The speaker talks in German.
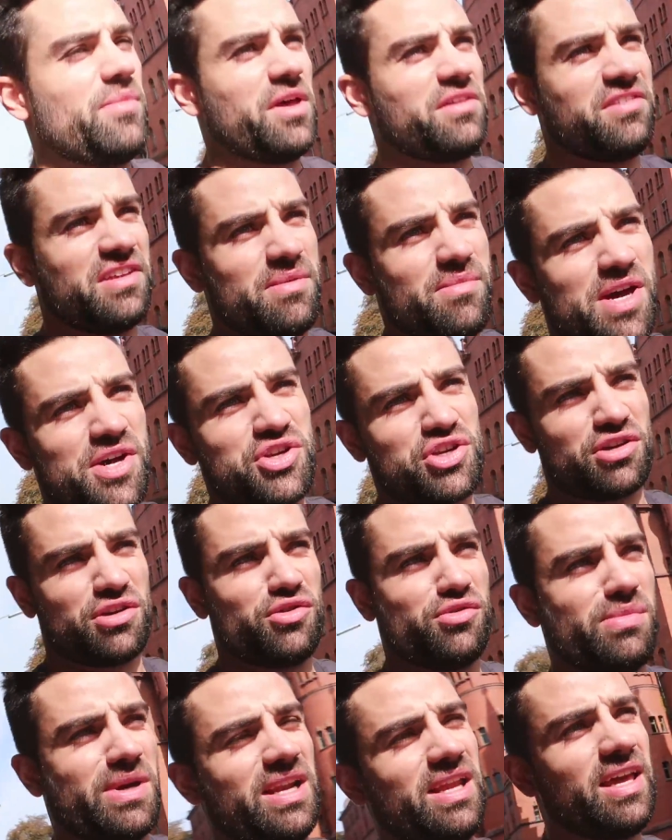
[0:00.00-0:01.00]
haben das immer
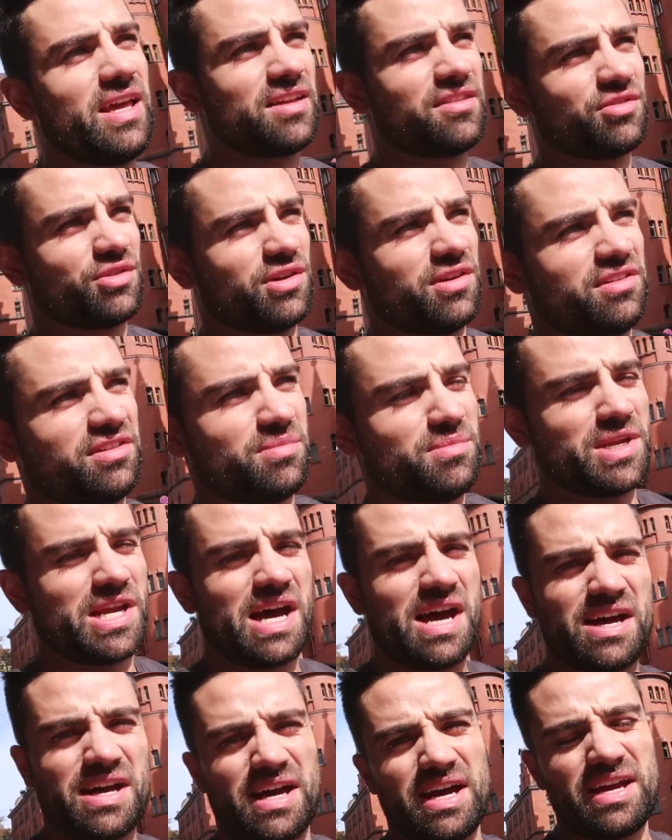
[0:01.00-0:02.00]
schon überlegt, so eine
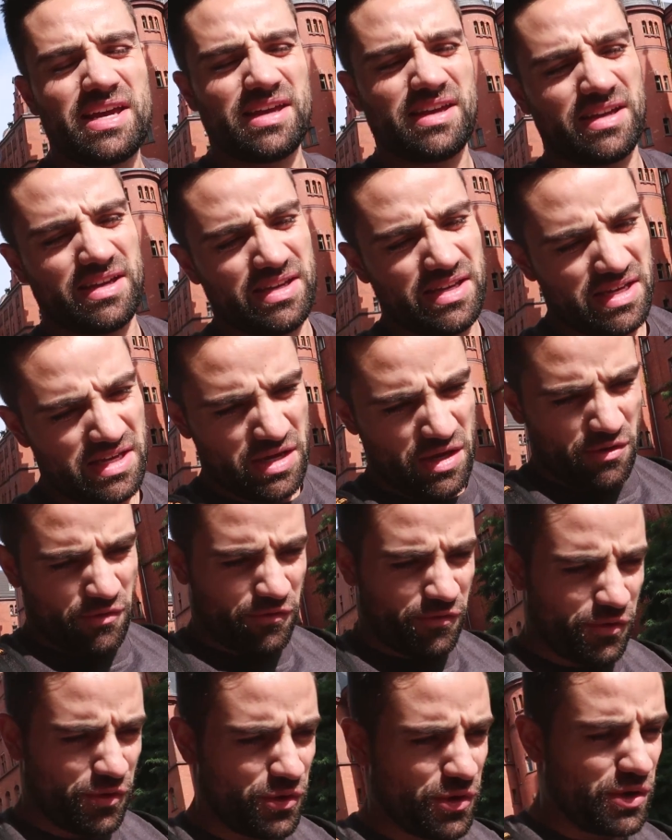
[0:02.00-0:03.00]
Seminarreihe
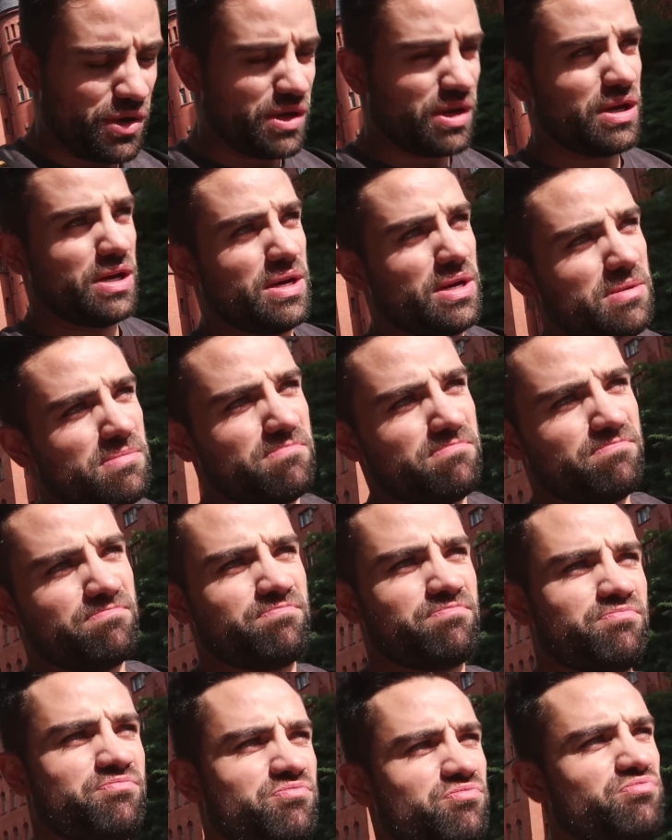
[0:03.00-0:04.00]
für ähm,
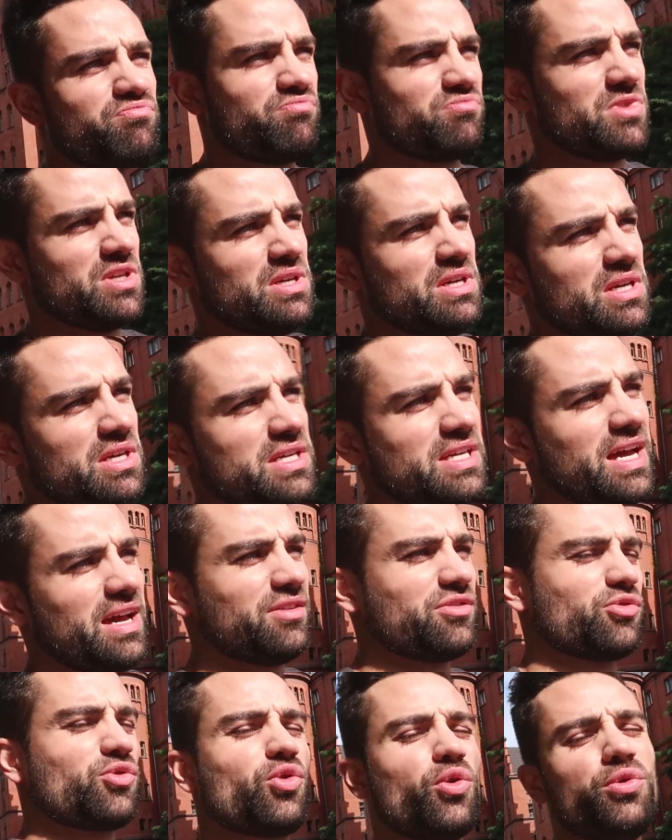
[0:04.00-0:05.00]

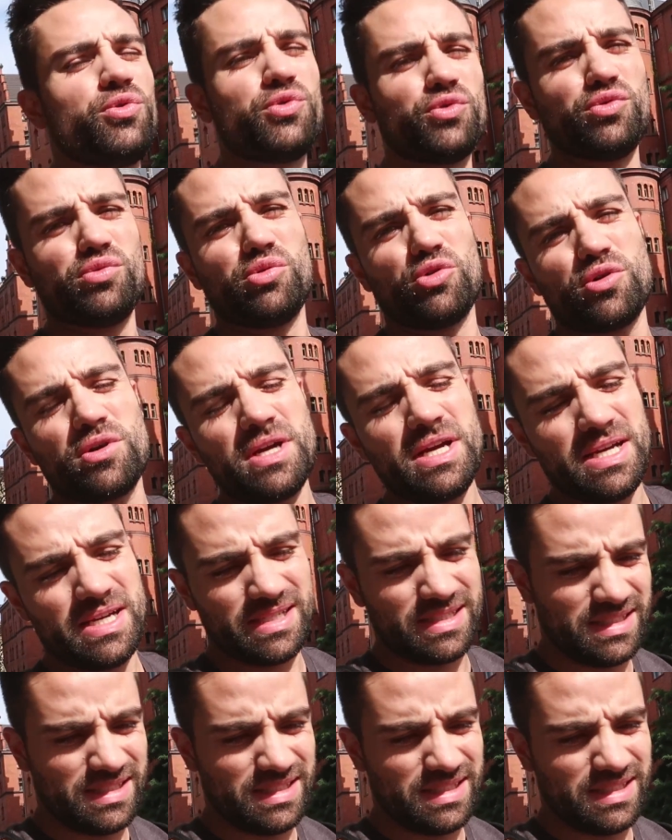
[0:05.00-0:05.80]
ja, so Grundübungen,